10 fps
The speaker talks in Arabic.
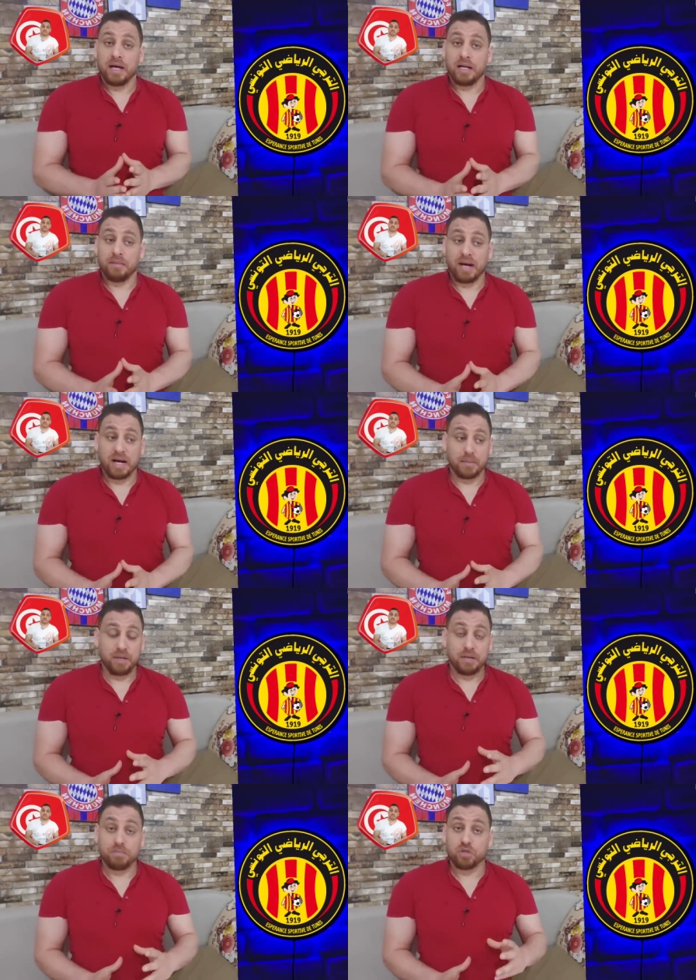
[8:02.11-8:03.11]

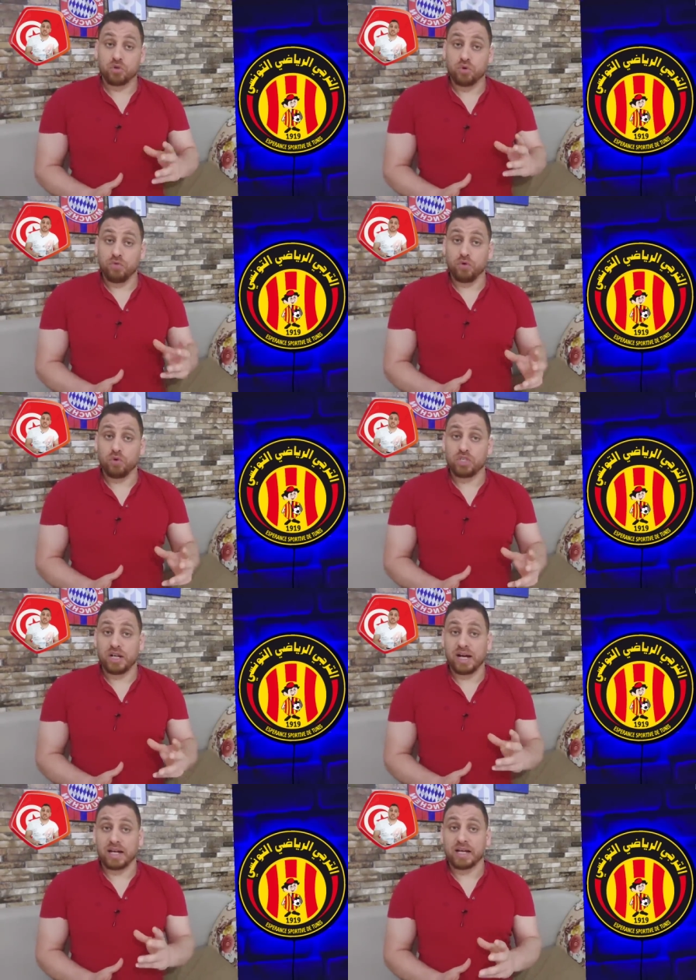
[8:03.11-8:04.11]
المعاقبين باش نشوفوا الوجه
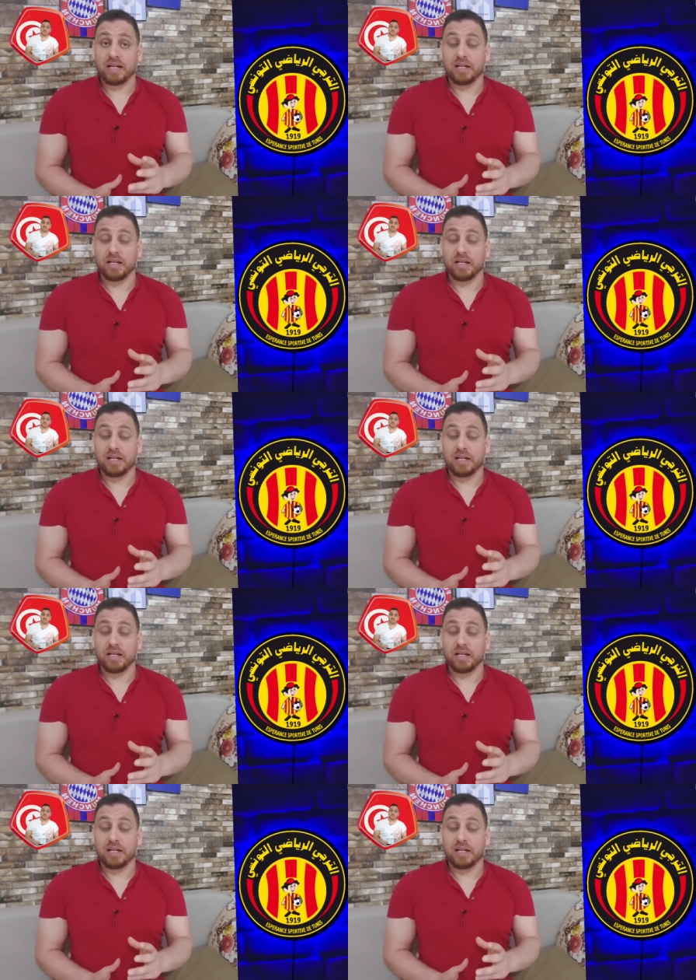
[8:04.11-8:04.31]
الحقيقي